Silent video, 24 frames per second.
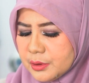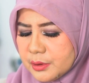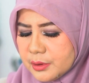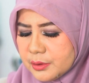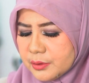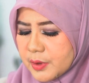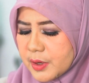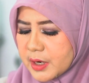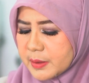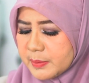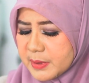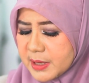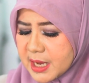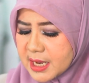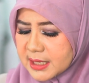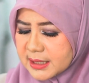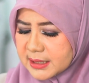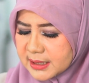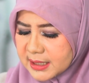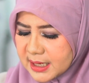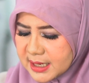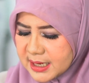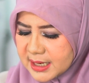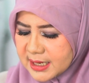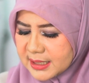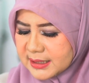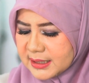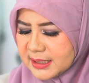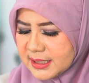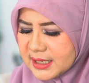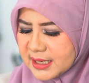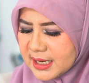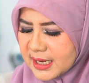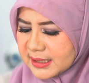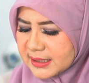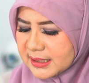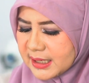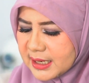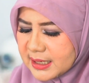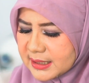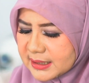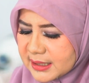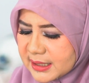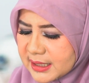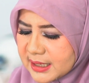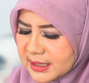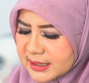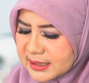luar biasa ya sehingga saya
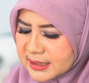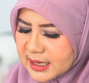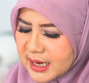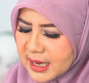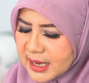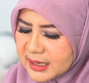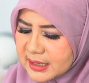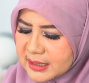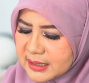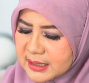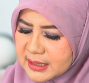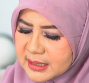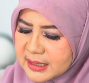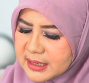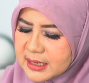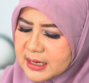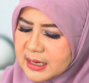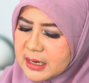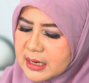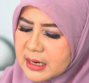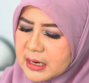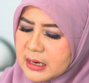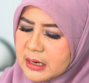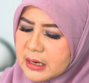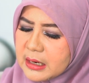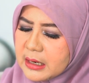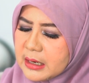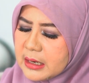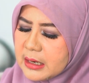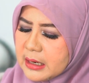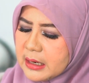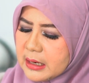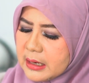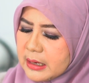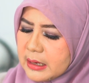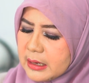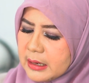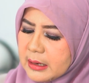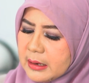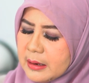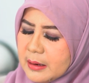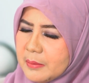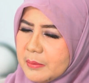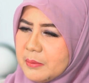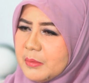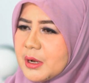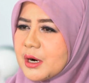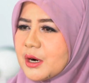senang sekali
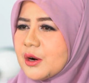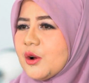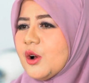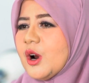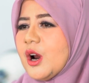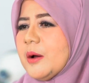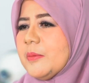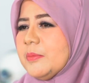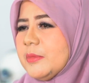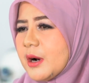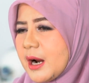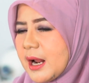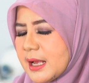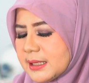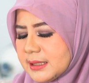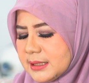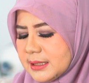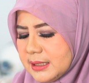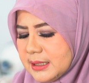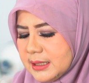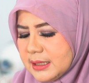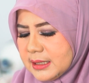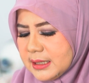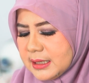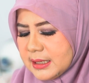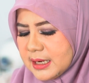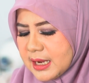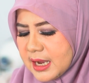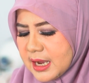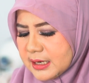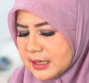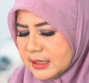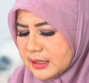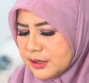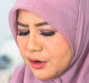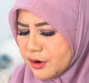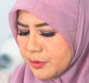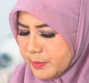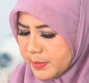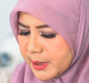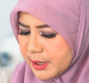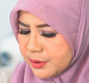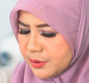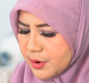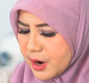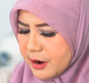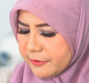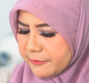berkolaborasi dengan dompet
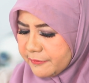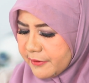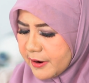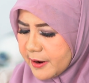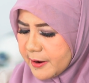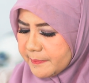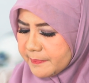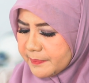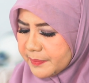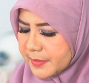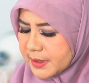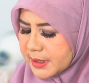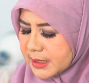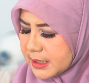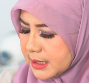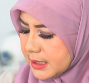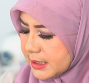duafa. Ini